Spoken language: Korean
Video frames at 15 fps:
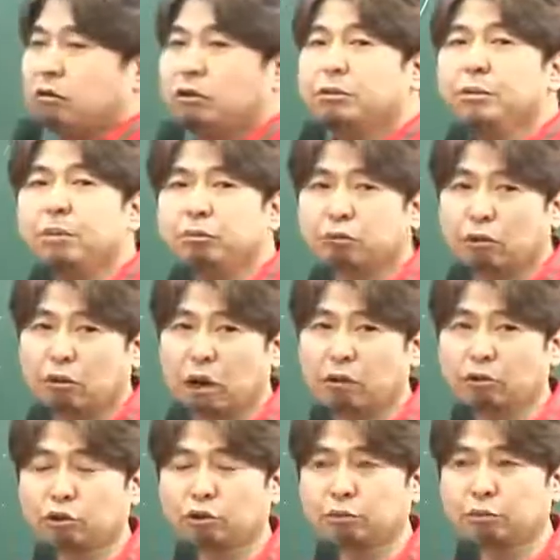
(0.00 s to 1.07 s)
의미부터
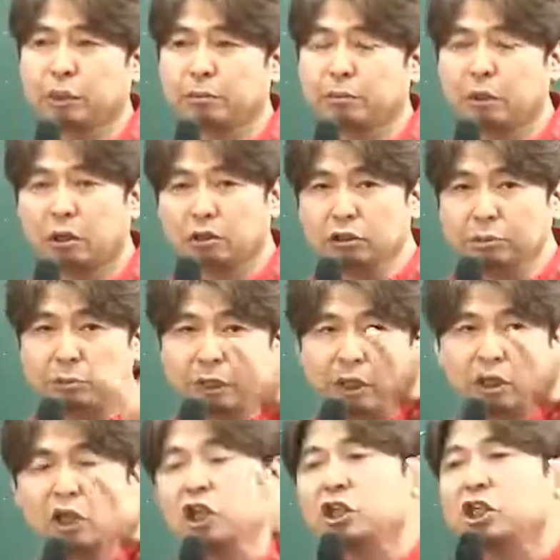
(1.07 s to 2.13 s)
가르쳐주면 됩니다. 의미
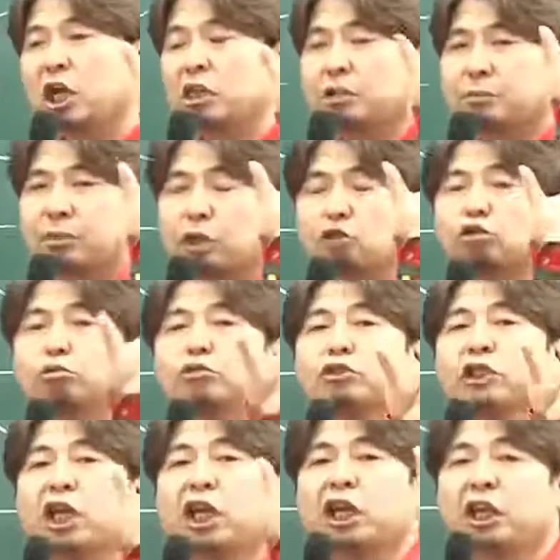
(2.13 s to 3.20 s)
길지 않습니다.
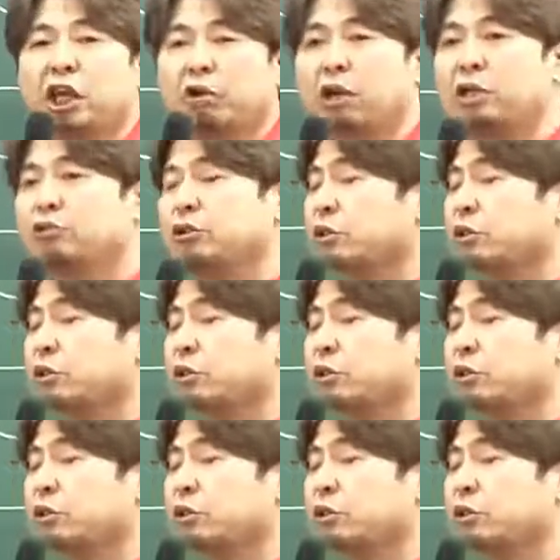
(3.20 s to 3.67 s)
20자 이내로 할 수